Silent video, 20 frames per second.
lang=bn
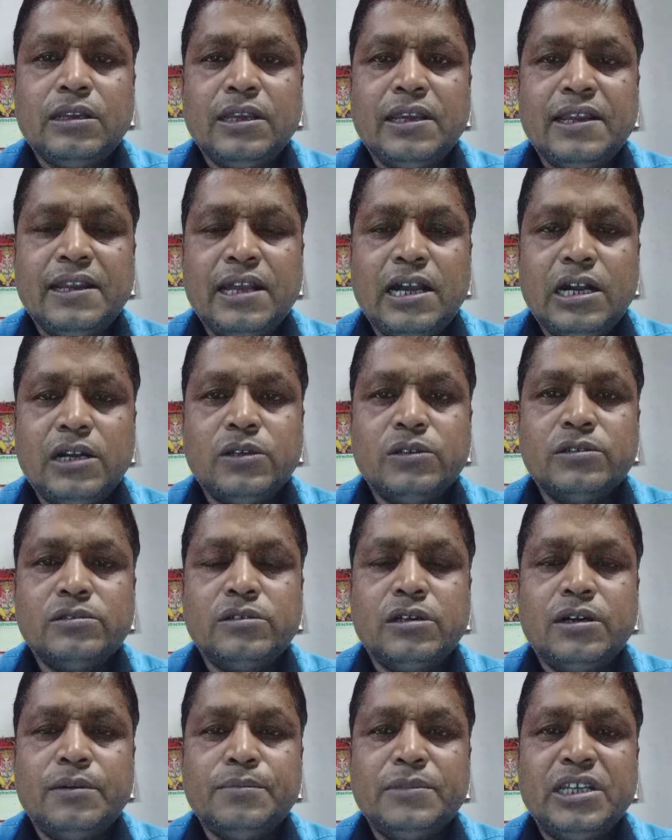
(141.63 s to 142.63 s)
এর আগেও
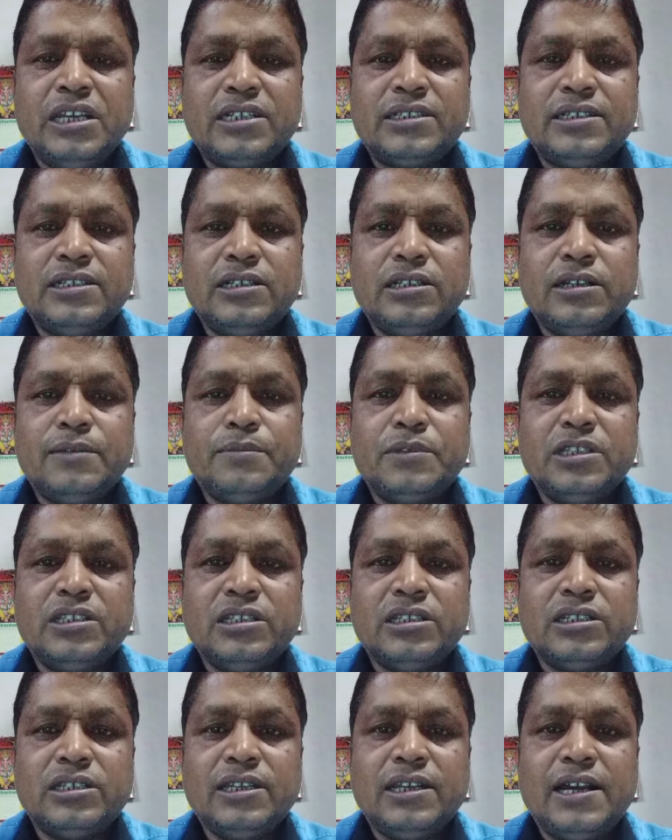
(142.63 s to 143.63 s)
আমি একটা
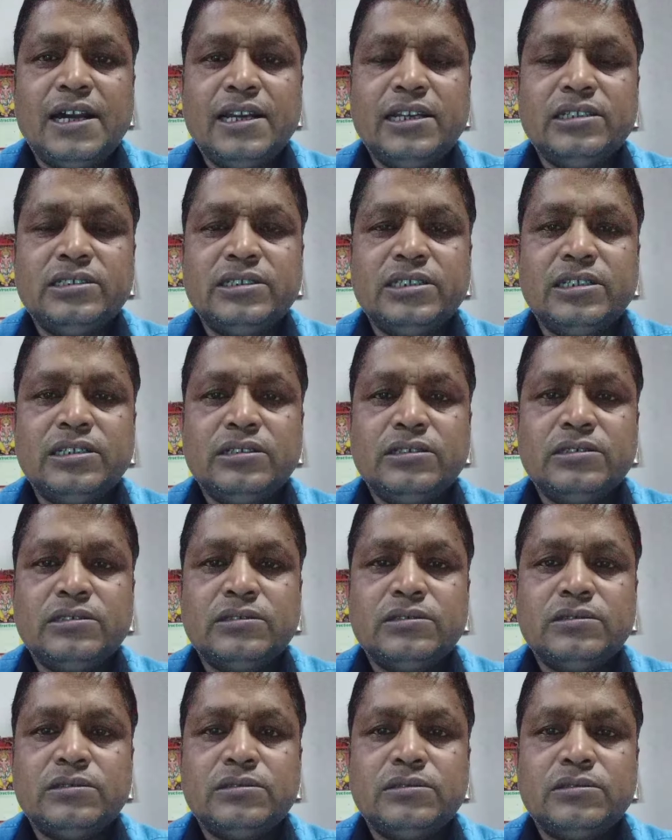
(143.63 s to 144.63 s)
আপনাদেরকে হারিসের
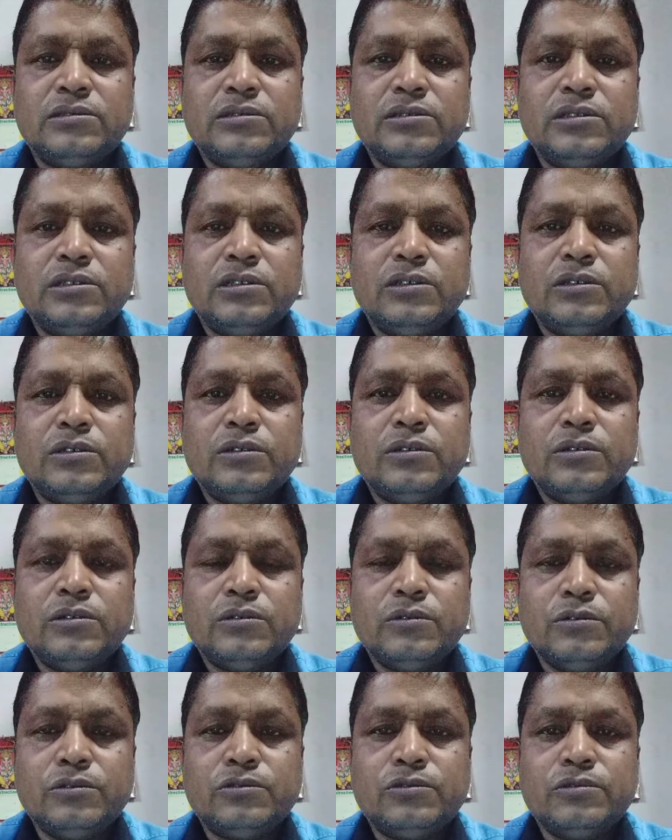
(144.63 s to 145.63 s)

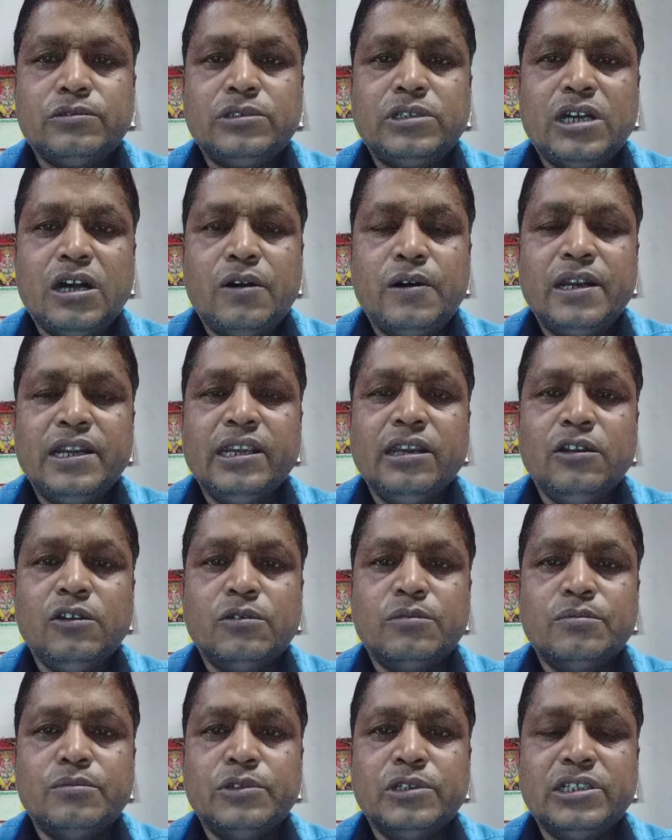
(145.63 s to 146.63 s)
ওষুধ খাওয়ার
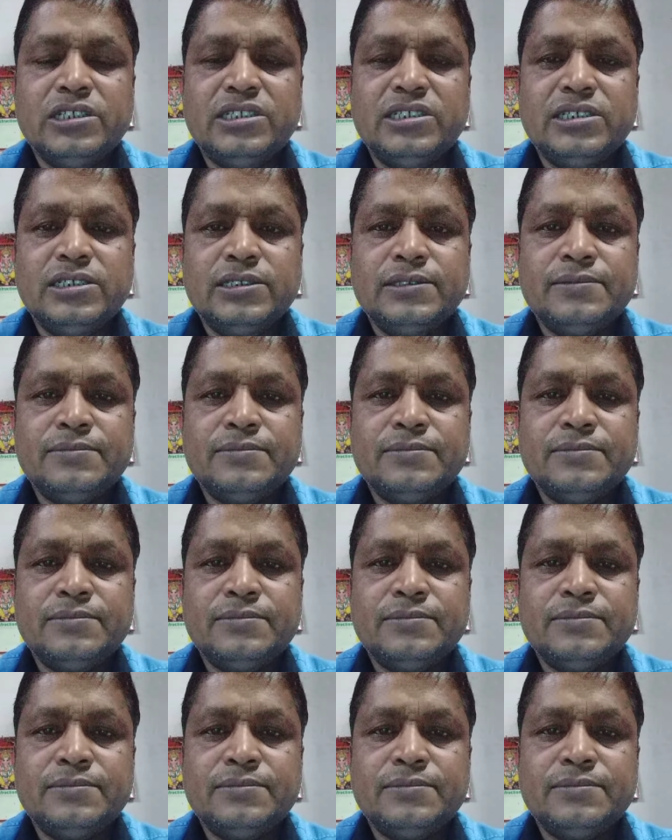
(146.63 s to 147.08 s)
নিয়ম বলেছি